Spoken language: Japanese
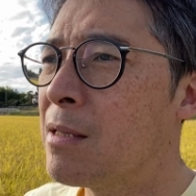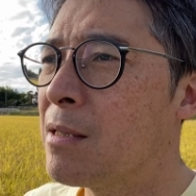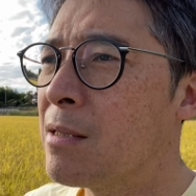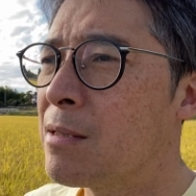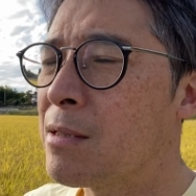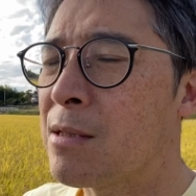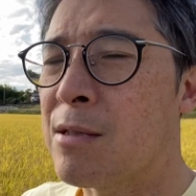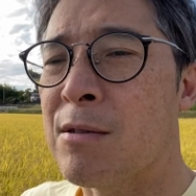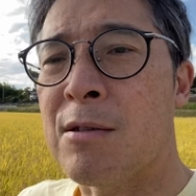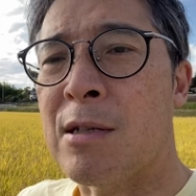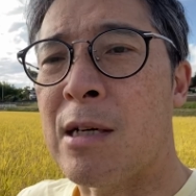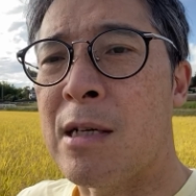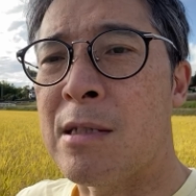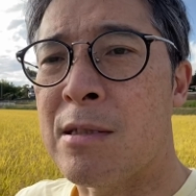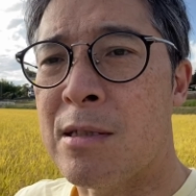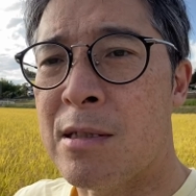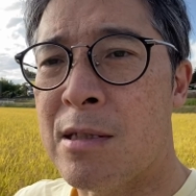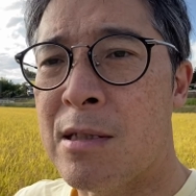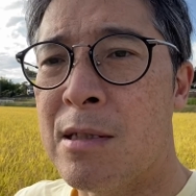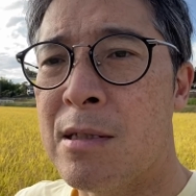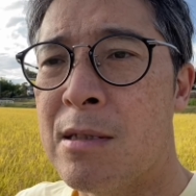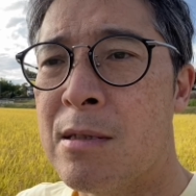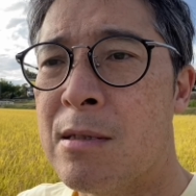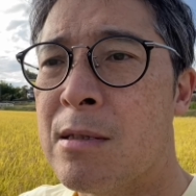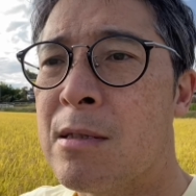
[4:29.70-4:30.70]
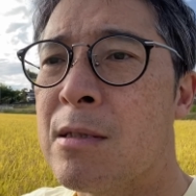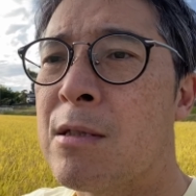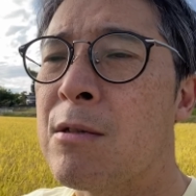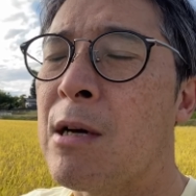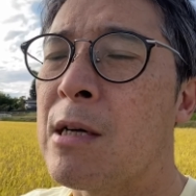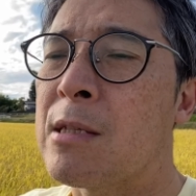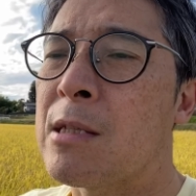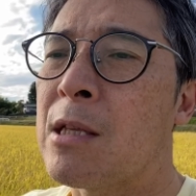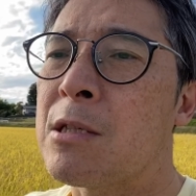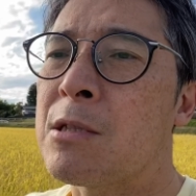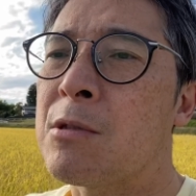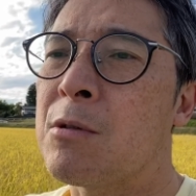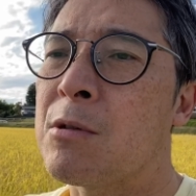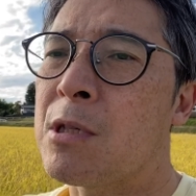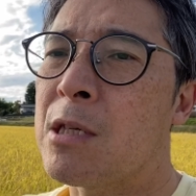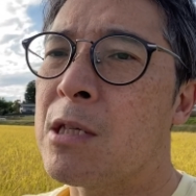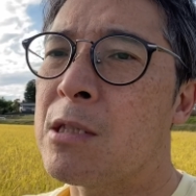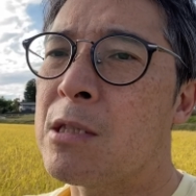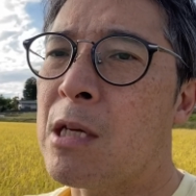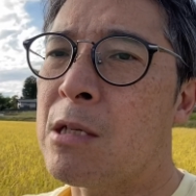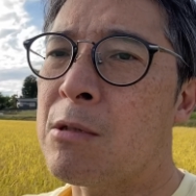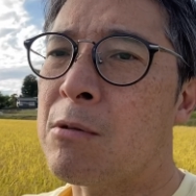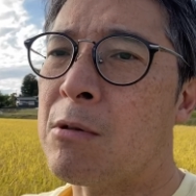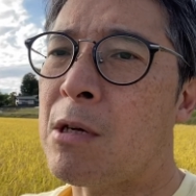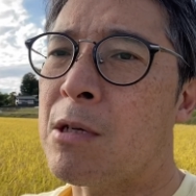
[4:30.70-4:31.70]
ていう感じっていう話を聞い
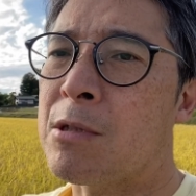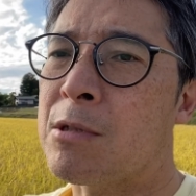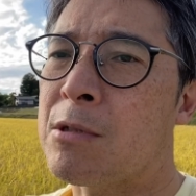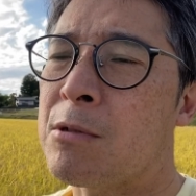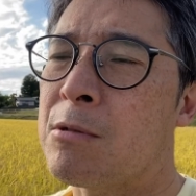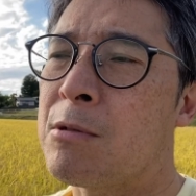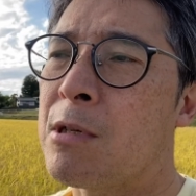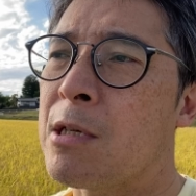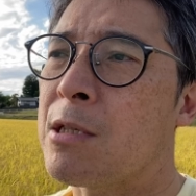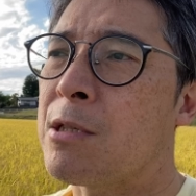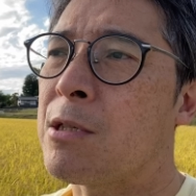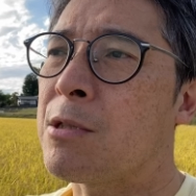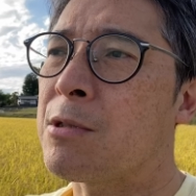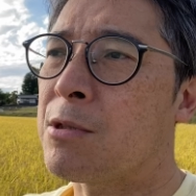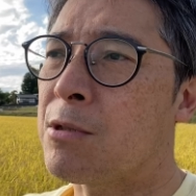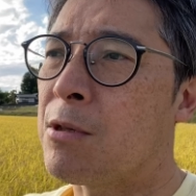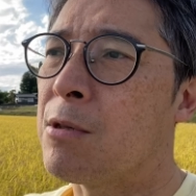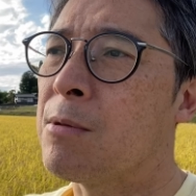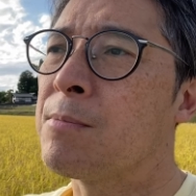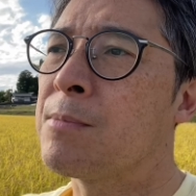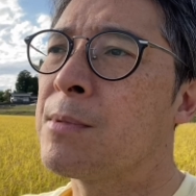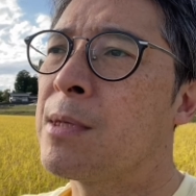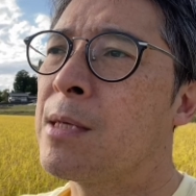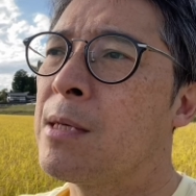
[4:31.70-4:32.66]
たりとかするわけですよ。